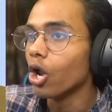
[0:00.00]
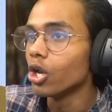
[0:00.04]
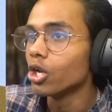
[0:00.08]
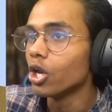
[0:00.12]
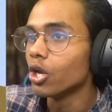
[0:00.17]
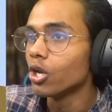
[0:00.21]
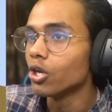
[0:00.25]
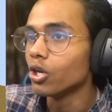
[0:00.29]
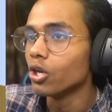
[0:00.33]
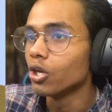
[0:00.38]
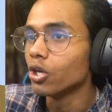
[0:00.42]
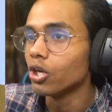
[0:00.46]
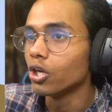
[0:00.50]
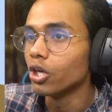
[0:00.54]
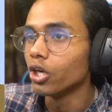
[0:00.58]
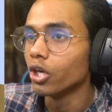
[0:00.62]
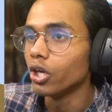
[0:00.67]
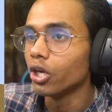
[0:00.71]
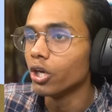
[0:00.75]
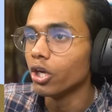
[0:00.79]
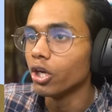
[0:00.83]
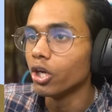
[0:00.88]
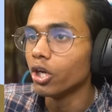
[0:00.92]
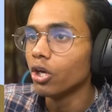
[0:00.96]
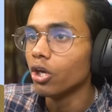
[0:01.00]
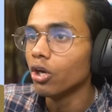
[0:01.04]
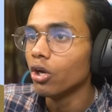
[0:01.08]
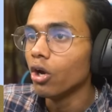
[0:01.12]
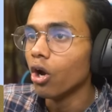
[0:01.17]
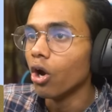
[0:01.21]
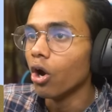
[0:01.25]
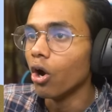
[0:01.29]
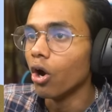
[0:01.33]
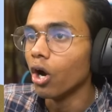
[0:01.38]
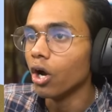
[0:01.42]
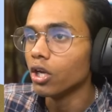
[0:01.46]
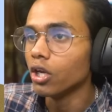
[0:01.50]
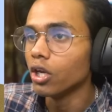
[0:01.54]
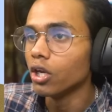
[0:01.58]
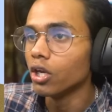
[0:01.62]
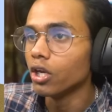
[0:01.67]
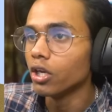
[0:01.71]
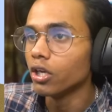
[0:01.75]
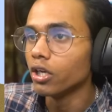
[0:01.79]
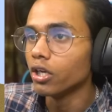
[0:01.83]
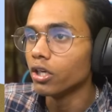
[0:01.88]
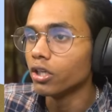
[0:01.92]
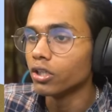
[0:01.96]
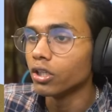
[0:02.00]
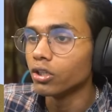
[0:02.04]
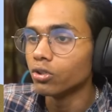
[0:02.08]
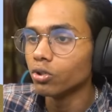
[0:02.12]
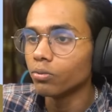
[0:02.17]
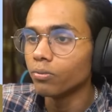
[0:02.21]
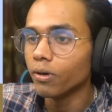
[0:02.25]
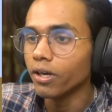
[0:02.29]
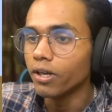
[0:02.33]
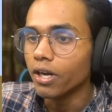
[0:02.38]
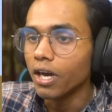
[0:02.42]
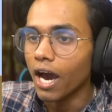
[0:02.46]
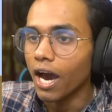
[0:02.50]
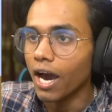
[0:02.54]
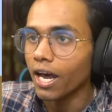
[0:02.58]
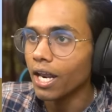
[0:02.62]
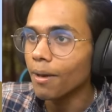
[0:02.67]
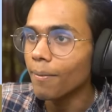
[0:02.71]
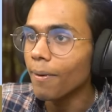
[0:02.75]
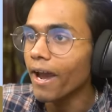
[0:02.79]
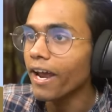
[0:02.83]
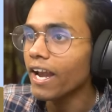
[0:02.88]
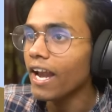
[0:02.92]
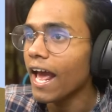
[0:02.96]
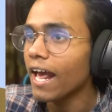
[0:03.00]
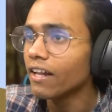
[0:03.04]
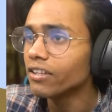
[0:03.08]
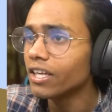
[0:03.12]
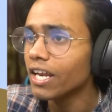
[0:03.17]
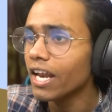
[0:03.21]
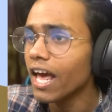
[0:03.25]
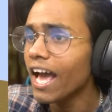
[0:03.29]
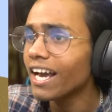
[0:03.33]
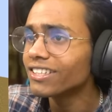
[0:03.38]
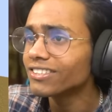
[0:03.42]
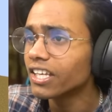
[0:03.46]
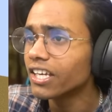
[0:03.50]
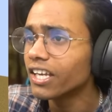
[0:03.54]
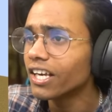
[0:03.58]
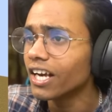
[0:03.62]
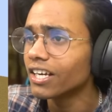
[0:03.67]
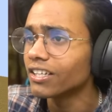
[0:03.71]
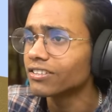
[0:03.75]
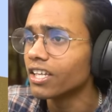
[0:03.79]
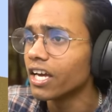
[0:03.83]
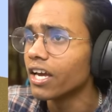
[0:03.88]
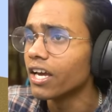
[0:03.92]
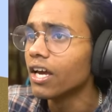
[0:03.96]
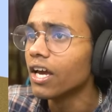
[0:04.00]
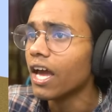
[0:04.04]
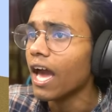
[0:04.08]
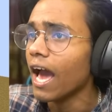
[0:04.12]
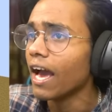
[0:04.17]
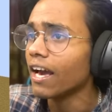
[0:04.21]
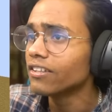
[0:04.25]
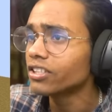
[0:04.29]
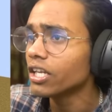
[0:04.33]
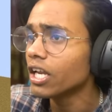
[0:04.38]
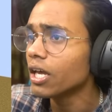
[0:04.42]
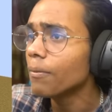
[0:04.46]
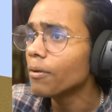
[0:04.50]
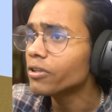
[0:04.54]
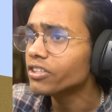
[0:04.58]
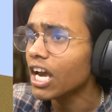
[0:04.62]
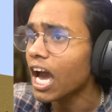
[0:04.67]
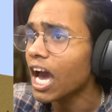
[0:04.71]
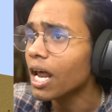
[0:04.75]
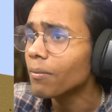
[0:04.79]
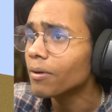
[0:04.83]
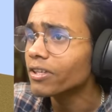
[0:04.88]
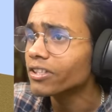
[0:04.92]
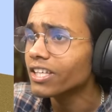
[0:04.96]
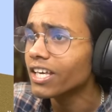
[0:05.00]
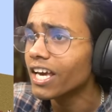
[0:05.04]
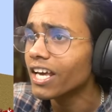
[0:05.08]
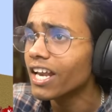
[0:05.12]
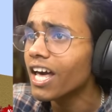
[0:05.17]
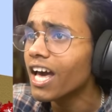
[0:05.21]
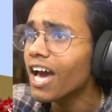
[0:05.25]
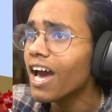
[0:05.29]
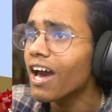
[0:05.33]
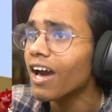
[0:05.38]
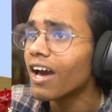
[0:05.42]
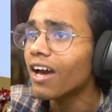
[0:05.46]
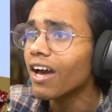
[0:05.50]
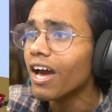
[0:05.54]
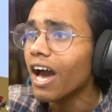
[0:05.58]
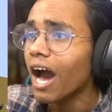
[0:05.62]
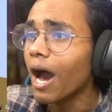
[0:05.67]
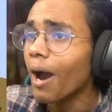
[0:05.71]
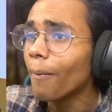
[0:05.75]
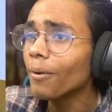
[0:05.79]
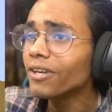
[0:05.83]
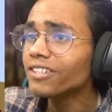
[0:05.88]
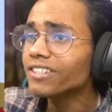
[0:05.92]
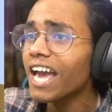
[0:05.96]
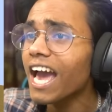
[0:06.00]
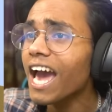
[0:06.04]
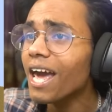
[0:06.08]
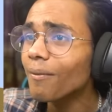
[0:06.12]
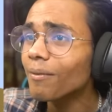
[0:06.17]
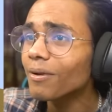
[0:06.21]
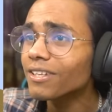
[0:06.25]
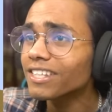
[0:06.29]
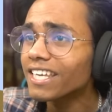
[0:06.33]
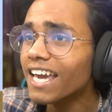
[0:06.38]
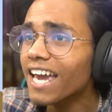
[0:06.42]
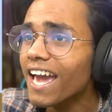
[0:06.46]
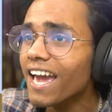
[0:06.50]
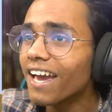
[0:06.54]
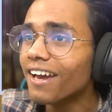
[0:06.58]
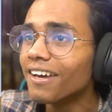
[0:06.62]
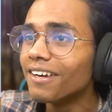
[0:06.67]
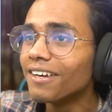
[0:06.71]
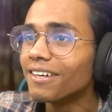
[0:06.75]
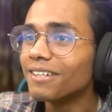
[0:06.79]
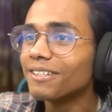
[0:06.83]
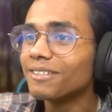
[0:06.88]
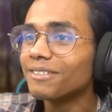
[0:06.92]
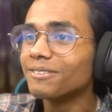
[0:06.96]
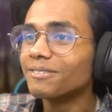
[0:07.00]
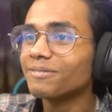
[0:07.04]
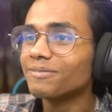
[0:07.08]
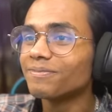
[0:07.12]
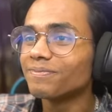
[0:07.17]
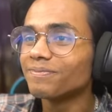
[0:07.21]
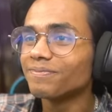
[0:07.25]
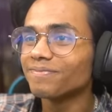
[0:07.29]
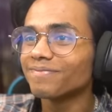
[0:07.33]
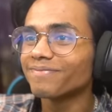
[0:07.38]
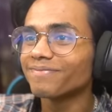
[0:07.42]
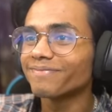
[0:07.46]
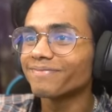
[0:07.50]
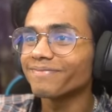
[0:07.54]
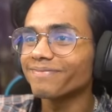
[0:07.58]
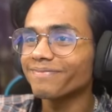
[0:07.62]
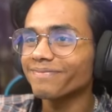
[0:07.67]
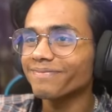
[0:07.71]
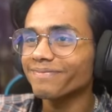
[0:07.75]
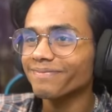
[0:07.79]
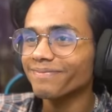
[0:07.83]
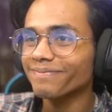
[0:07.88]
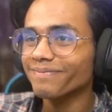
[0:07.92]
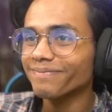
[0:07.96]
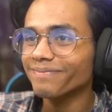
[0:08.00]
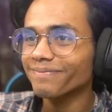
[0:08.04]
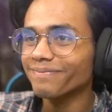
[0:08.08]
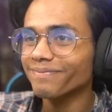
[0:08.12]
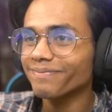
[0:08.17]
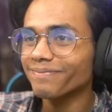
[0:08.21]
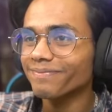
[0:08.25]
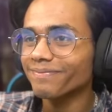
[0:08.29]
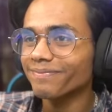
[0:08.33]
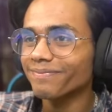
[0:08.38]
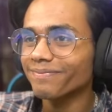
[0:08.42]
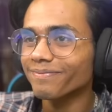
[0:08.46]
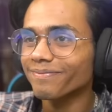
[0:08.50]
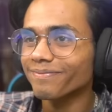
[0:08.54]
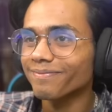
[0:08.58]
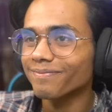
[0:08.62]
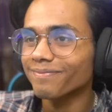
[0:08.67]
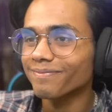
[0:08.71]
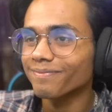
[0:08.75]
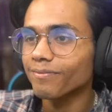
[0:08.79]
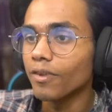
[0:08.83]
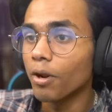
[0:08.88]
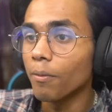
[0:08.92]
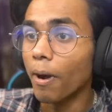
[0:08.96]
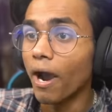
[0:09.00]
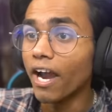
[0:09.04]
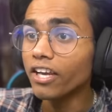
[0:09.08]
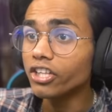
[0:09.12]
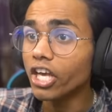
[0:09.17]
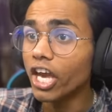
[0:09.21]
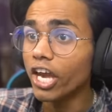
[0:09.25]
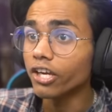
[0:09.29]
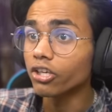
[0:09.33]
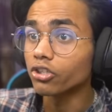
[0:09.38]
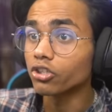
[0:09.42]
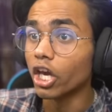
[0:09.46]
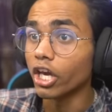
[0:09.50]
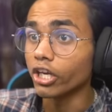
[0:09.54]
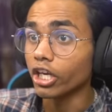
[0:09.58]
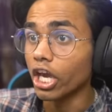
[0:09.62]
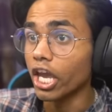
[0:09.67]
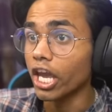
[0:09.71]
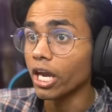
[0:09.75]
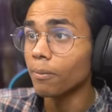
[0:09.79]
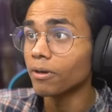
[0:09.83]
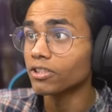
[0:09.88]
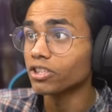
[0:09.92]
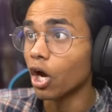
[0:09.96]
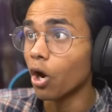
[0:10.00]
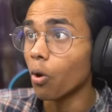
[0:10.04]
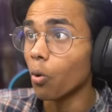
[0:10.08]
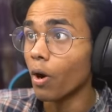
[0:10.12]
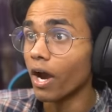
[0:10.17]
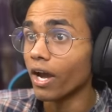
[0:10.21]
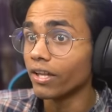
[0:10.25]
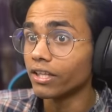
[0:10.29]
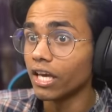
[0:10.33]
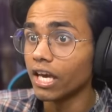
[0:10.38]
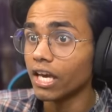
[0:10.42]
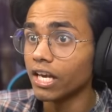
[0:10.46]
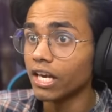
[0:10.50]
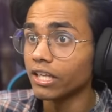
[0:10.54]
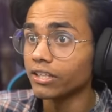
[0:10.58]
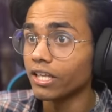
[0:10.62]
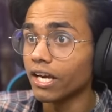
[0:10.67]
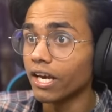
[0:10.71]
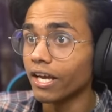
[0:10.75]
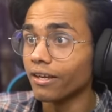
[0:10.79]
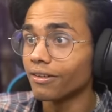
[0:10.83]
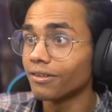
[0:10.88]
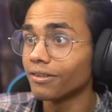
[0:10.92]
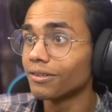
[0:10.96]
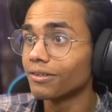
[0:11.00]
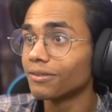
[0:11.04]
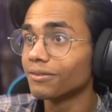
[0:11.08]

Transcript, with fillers: ले ले ले अरे भाई रहने देना ऐसे नहीं करते ऐसे नहीं अभी चार बच्चे हैं ना अभी चार बच्चे नहीं कुछ टट्टी से साले भाई देख देख एक बचा हुआ है देख ले तेरे